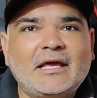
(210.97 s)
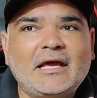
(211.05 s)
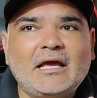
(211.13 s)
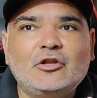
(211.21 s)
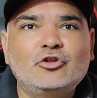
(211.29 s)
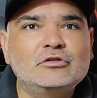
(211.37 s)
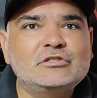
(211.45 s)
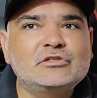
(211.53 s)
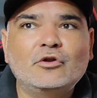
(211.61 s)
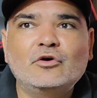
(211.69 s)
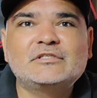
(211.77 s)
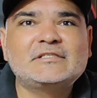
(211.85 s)
de que no
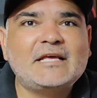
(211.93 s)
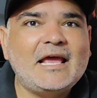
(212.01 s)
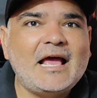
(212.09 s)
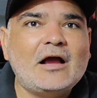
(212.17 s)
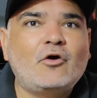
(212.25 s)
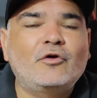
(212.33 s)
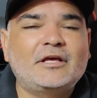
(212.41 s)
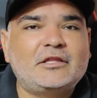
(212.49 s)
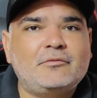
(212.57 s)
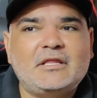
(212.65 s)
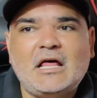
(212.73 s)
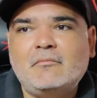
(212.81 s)
solo sea
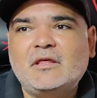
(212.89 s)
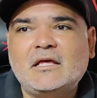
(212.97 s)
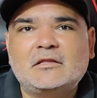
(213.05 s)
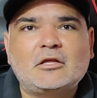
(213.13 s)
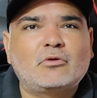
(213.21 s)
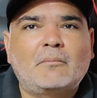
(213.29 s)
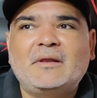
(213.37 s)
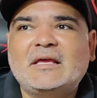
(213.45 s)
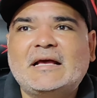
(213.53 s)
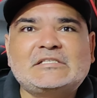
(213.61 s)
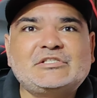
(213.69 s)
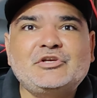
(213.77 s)
conectividad mediante tu
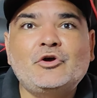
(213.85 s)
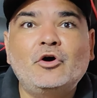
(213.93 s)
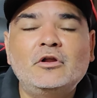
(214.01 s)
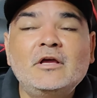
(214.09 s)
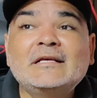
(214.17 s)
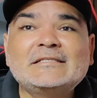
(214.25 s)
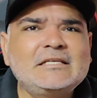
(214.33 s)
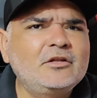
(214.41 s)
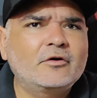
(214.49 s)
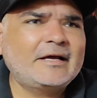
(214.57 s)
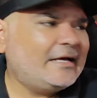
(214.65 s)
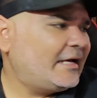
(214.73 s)
aplicación,
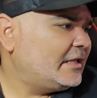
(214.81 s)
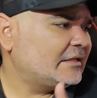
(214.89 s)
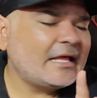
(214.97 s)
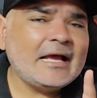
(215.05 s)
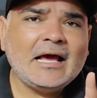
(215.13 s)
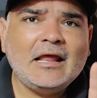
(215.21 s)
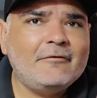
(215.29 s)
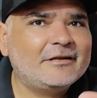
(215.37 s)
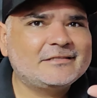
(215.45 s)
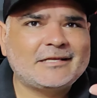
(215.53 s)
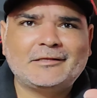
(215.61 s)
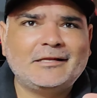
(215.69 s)
sino que tenga la
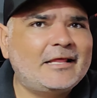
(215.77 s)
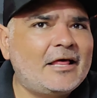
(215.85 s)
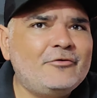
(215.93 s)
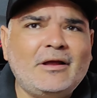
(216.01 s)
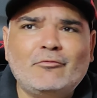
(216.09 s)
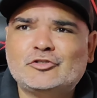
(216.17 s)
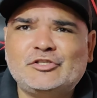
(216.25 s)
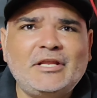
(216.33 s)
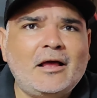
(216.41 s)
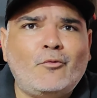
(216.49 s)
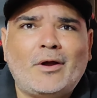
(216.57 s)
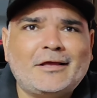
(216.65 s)
versatilidad de una
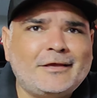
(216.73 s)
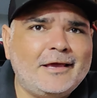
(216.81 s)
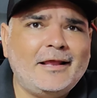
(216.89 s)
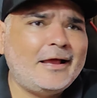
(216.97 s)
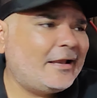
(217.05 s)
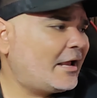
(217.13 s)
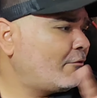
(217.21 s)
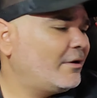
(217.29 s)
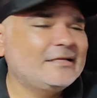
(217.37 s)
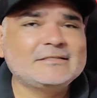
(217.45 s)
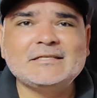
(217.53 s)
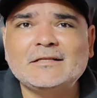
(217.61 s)
bocina cualquiera en la
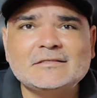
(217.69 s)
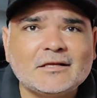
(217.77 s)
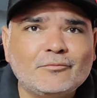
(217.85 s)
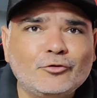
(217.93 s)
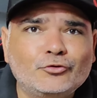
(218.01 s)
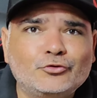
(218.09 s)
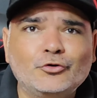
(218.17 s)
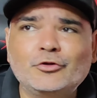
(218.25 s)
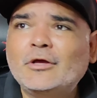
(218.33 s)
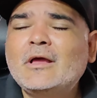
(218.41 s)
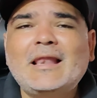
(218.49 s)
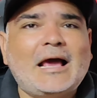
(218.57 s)
cual enciendes el
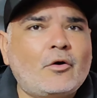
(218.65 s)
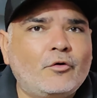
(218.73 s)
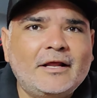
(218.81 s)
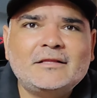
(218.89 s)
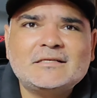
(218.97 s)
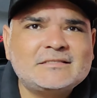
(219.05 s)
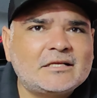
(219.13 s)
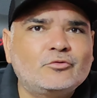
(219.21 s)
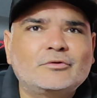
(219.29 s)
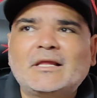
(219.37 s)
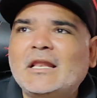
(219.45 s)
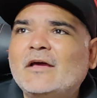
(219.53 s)
Bluetooth, la conectas a
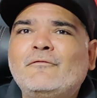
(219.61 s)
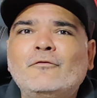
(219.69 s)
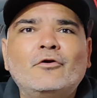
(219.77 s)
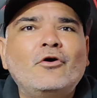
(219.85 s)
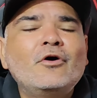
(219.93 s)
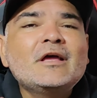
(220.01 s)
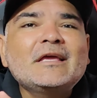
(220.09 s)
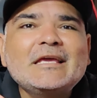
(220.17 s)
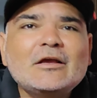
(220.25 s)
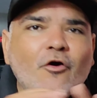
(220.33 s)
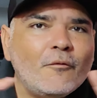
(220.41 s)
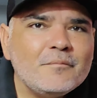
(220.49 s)
tu teléfono
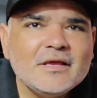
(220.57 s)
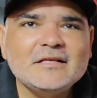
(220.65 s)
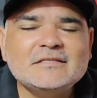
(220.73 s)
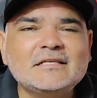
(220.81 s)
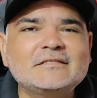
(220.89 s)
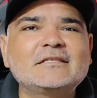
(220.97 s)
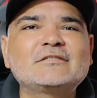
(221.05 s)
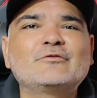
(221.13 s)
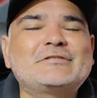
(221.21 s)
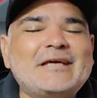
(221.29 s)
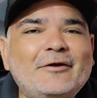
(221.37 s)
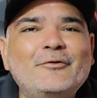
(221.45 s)
y comienzas a
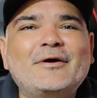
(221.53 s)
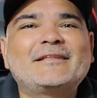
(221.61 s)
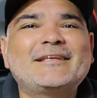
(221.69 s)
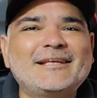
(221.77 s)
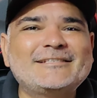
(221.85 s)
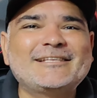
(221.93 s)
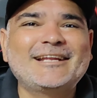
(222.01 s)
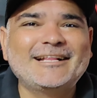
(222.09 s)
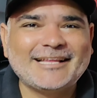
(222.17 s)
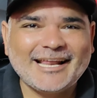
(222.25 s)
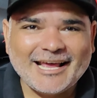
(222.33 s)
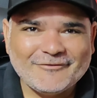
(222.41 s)
escuchar lo que tienes en
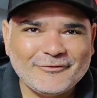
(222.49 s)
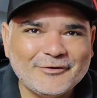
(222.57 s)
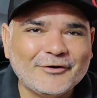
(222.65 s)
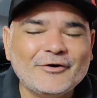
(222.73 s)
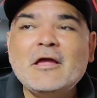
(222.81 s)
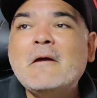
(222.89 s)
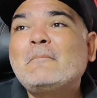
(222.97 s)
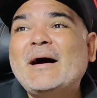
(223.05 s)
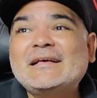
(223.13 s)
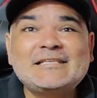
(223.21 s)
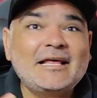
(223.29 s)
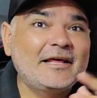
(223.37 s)
el teléfono.
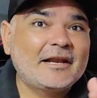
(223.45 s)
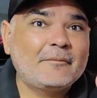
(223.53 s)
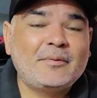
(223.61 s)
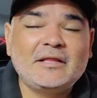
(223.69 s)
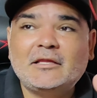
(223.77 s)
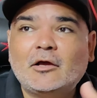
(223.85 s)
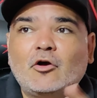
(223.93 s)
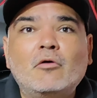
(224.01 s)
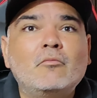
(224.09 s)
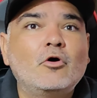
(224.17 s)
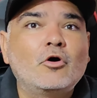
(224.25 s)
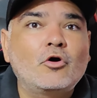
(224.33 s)
Pasa de repente
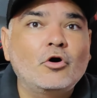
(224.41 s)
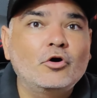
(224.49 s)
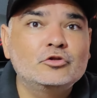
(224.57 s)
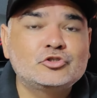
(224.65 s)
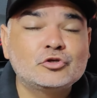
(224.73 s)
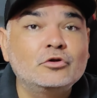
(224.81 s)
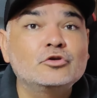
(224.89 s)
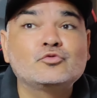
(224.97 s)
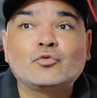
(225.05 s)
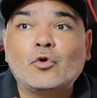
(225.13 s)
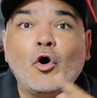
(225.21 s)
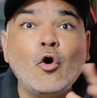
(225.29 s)
como con
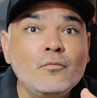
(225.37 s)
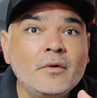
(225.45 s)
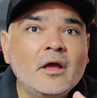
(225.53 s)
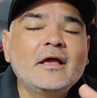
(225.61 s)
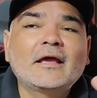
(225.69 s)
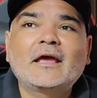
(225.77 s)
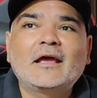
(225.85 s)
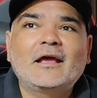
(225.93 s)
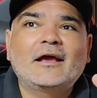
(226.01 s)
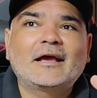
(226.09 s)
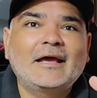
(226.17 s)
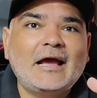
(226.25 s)
Sonos Roam,
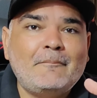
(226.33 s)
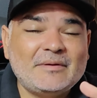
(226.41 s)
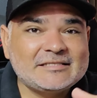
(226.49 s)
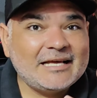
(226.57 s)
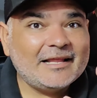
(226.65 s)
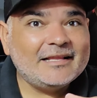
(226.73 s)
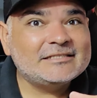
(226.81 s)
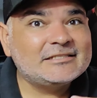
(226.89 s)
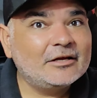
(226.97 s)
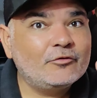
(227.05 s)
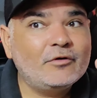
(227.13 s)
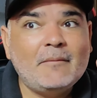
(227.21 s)
que, que a pesar de
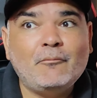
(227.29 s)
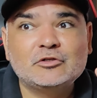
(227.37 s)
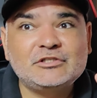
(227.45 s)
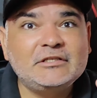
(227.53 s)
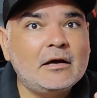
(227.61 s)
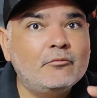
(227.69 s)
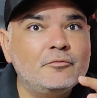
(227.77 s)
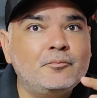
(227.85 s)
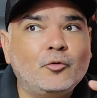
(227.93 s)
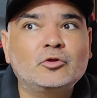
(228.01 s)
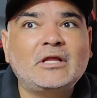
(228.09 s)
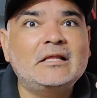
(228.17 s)
ser una bocina muy
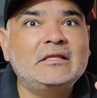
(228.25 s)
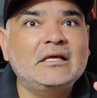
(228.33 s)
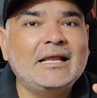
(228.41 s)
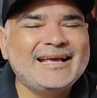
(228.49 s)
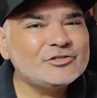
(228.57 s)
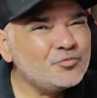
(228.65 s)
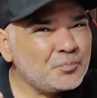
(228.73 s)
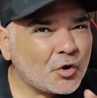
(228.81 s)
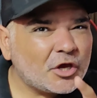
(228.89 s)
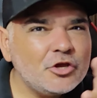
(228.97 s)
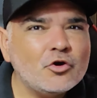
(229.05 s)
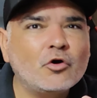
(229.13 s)
portátil, es un
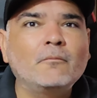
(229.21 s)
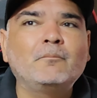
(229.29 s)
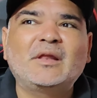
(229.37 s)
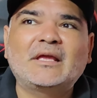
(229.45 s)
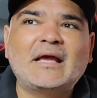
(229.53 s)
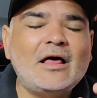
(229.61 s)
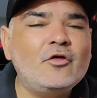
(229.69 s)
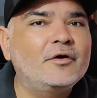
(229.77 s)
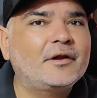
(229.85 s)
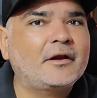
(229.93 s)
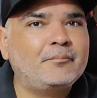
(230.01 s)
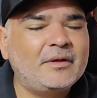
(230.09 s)
poquillo
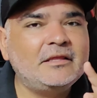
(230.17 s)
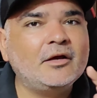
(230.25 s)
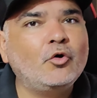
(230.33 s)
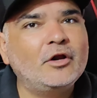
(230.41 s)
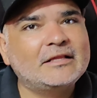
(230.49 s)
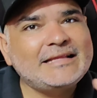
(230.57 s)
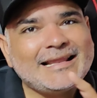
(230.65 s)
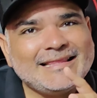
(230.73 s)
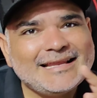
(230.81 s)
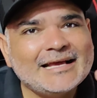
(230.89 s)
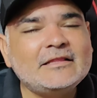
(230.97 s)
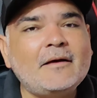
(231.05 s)
complicado de repente conectar
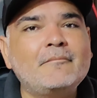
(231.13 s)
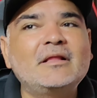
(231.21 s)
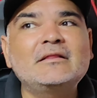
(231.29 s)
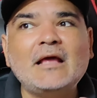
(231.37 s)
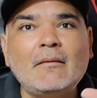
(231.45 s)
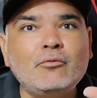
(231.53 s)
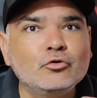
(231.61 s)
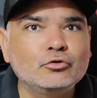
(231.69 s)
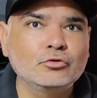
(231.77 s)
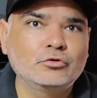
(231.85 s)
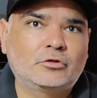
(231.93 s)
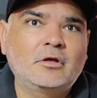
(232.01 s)
directamente a
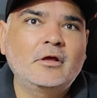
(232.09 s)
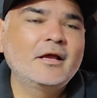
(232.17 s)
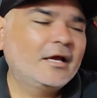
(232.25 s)
Bluetooth.